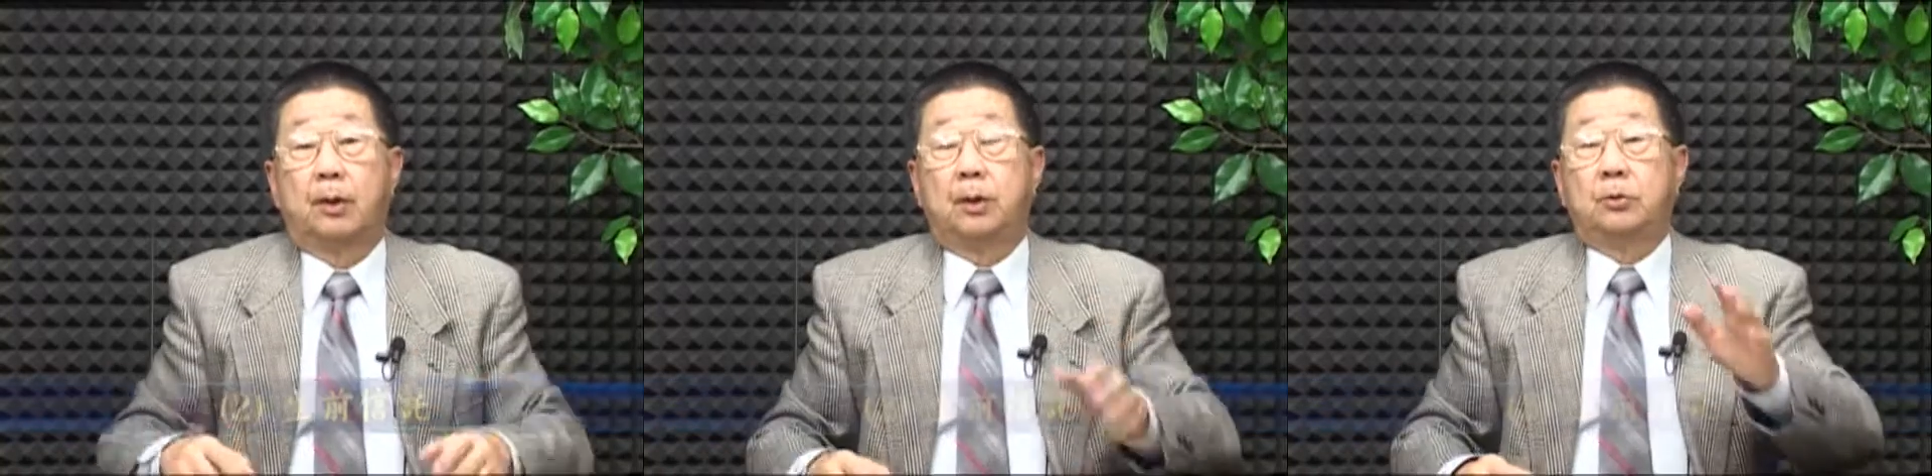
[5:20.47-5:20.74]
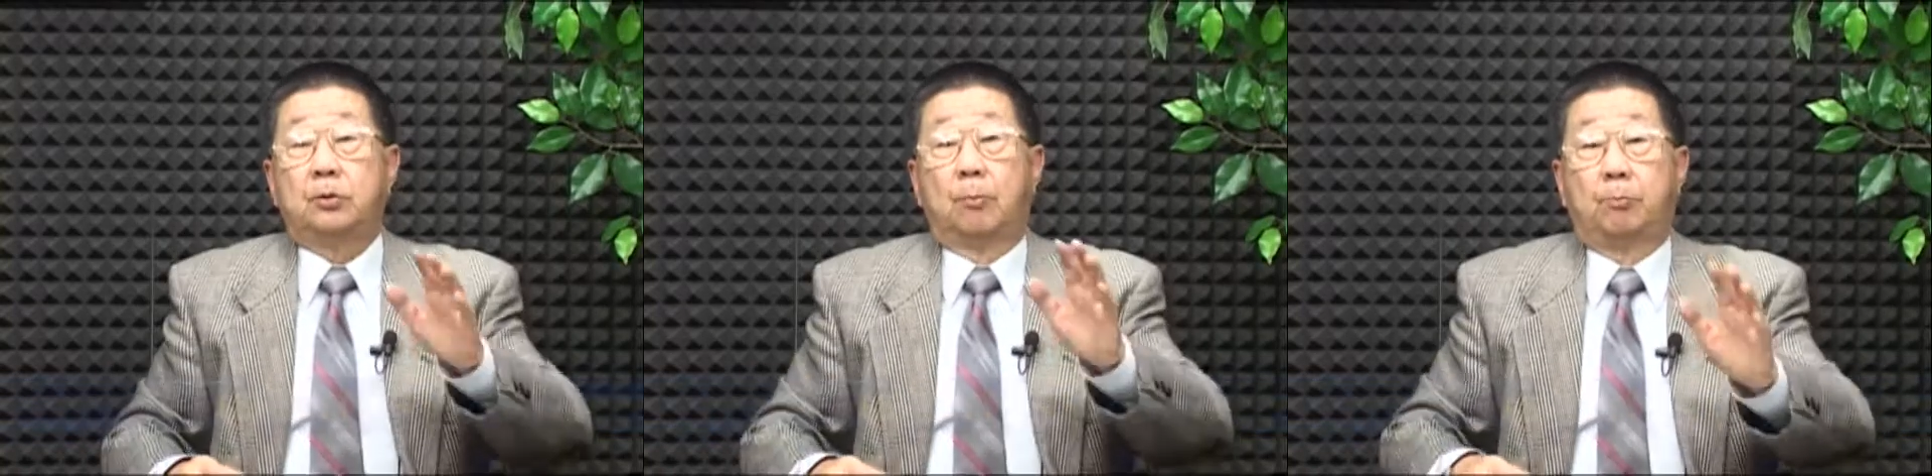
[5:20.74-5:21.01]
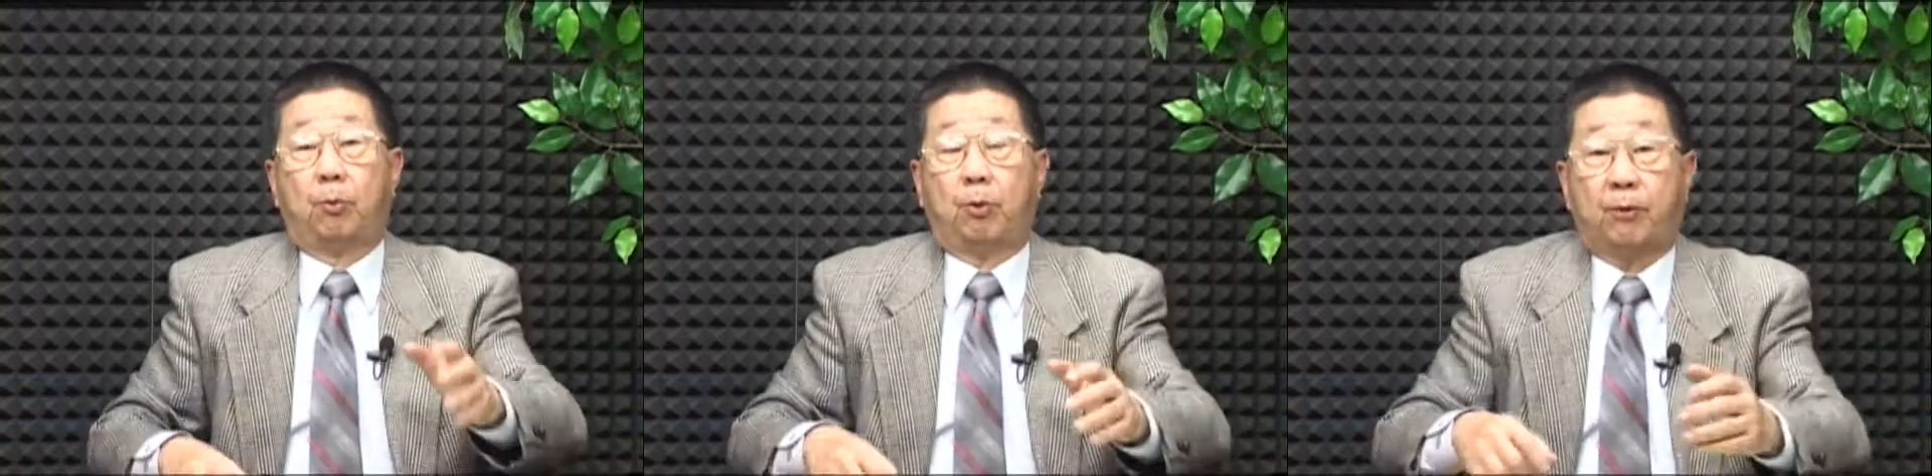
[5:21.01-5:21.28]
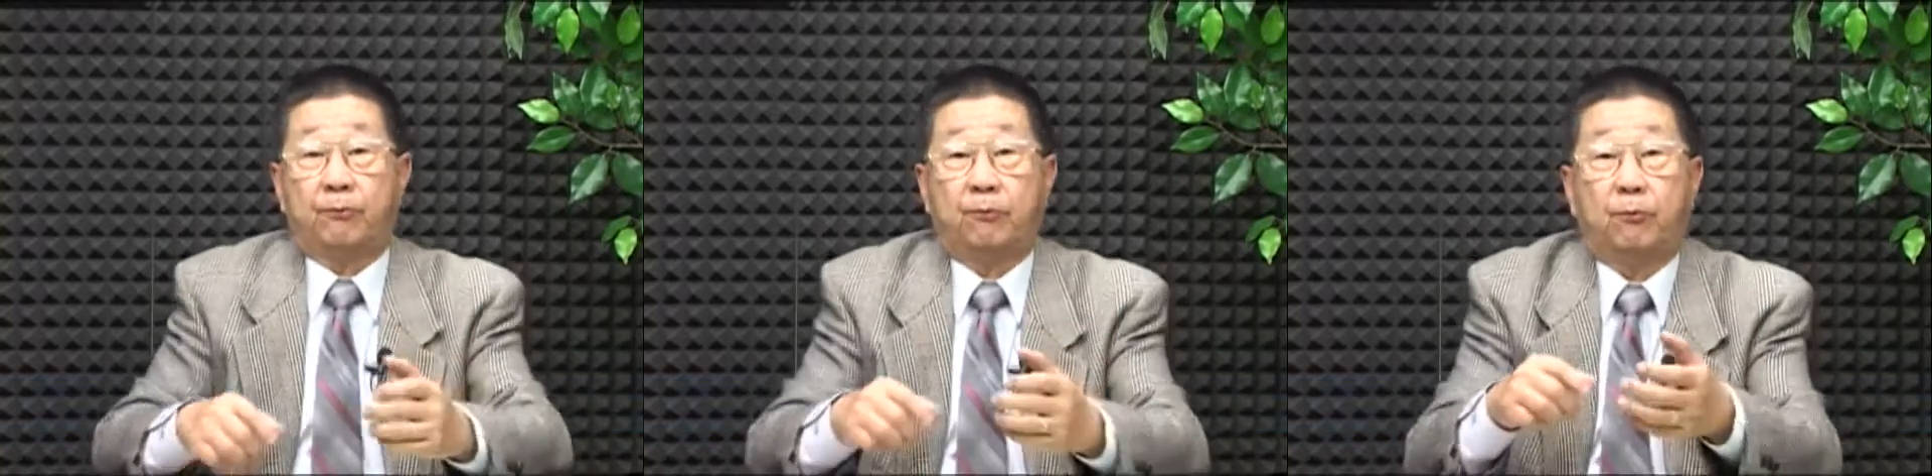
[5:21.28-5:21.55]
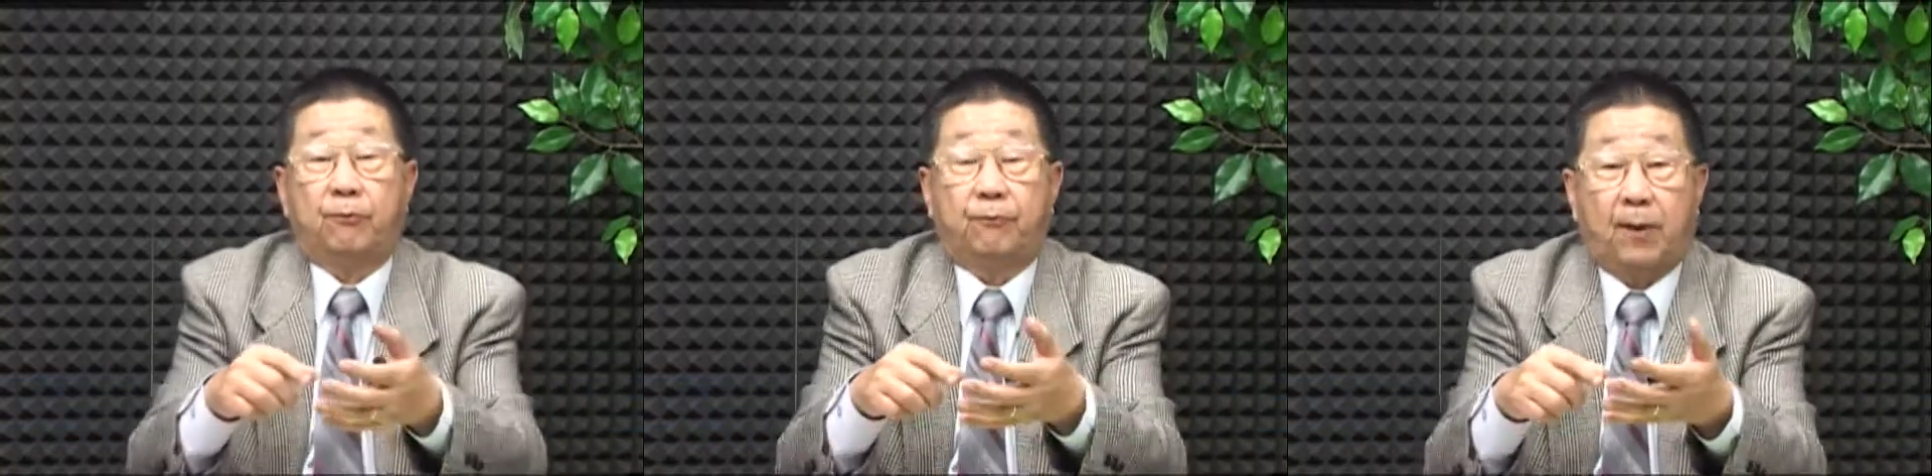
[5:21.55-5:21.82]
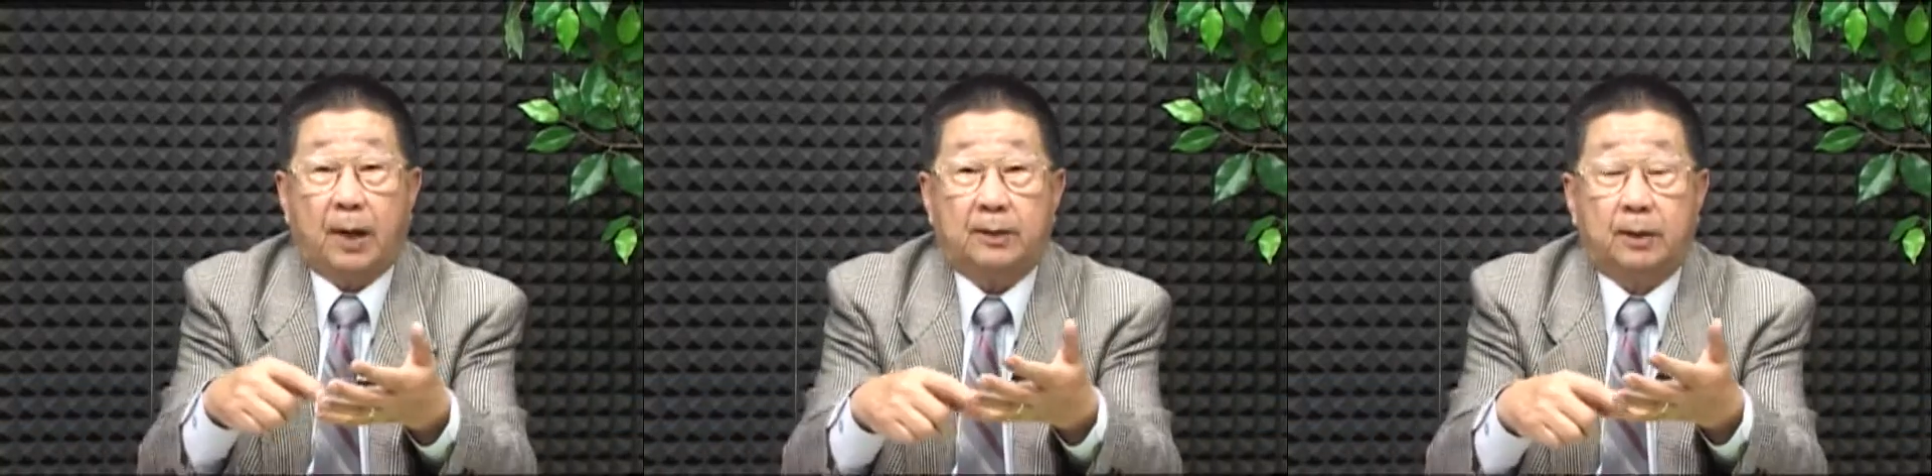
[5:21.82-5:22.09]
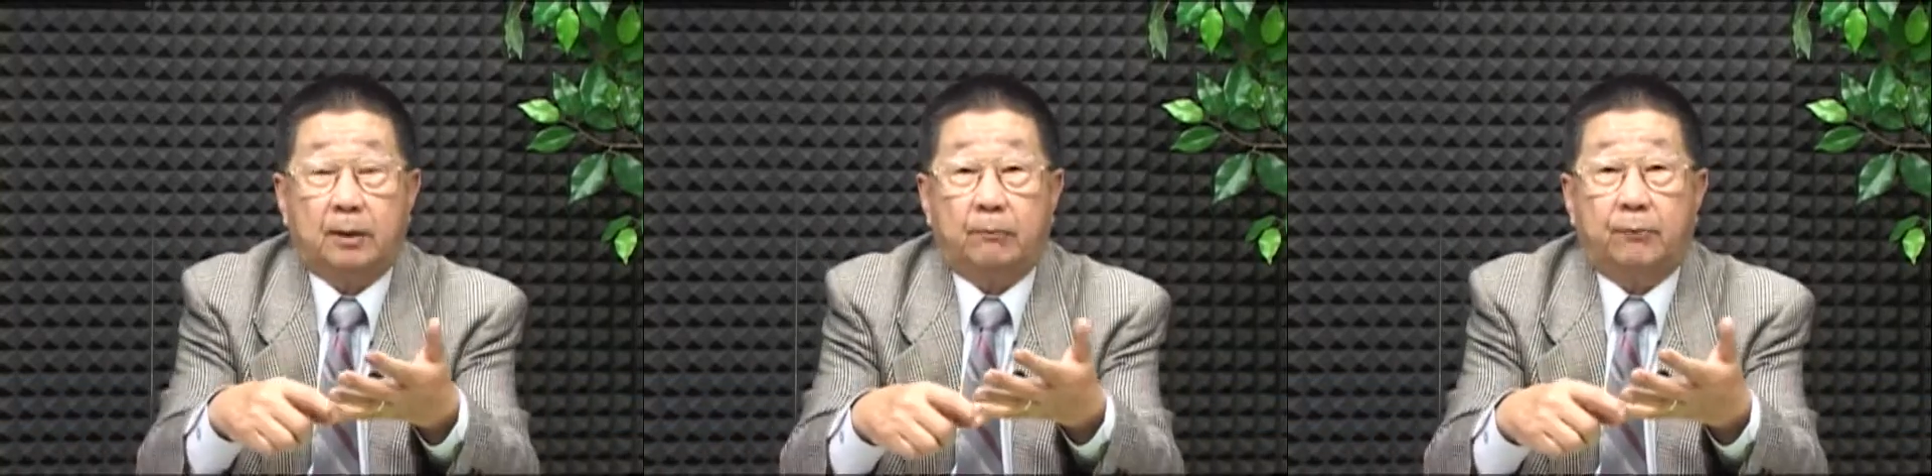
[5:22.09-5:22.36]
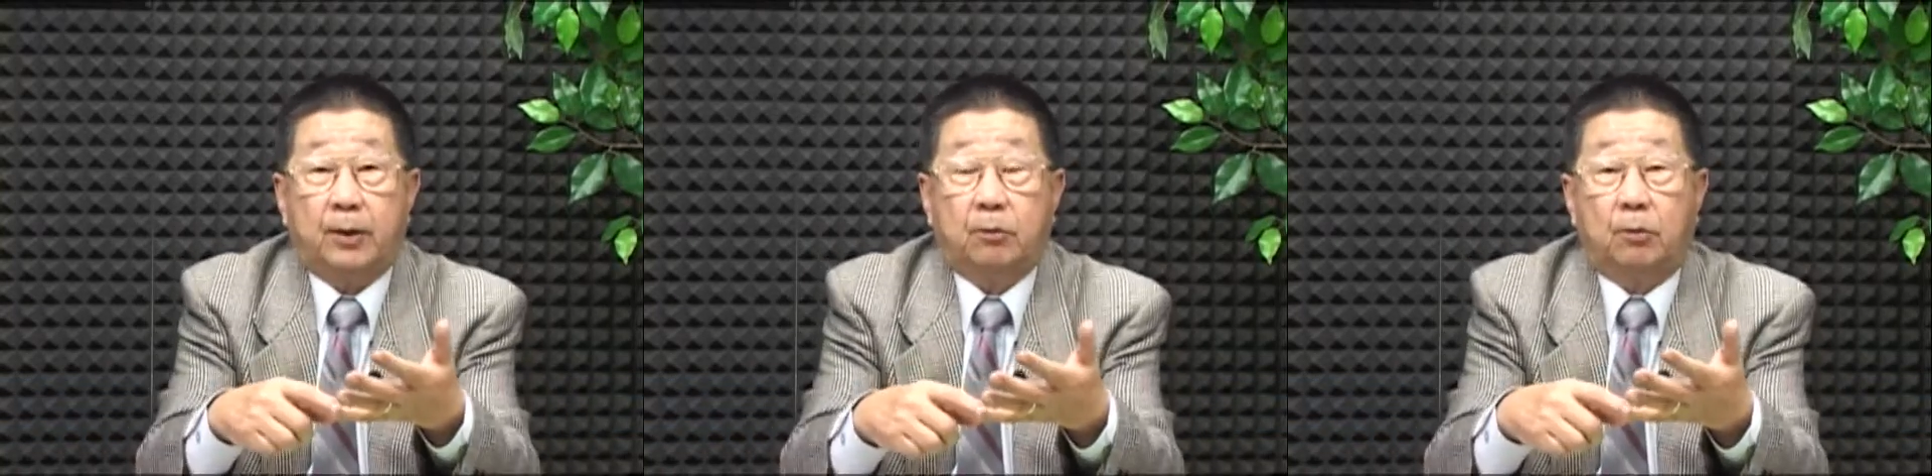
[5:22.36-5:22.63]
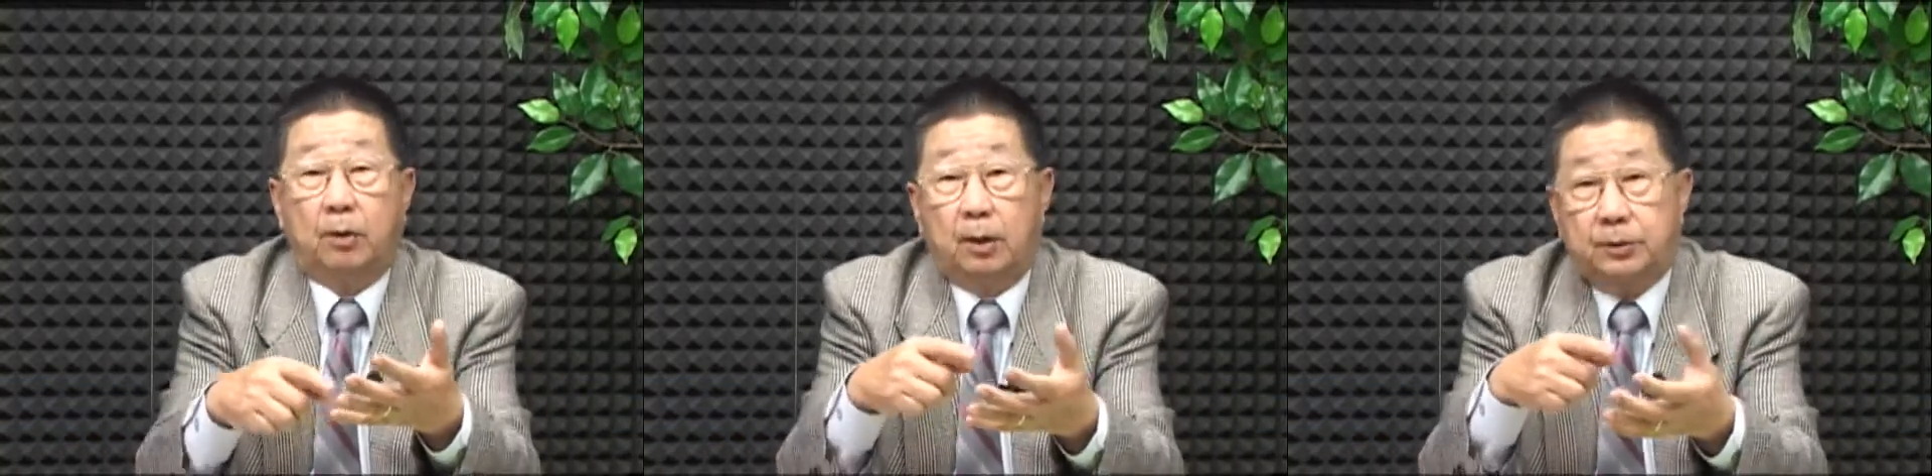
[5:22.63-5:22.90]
你就不会付法庭的费用，